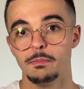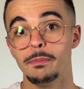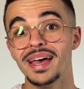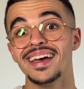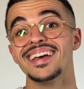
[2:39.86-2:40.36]

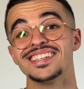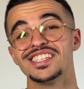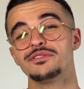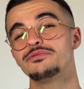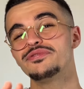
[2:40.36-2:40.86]
Mais
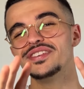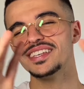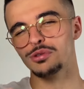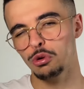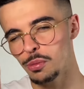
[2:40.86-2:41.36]
j'ai
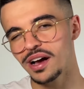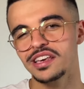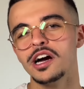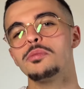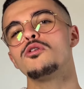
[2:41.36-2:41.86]
vite remarqué
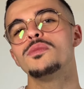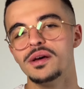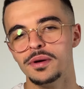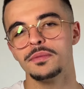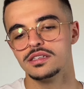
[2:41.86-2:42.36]
un problème.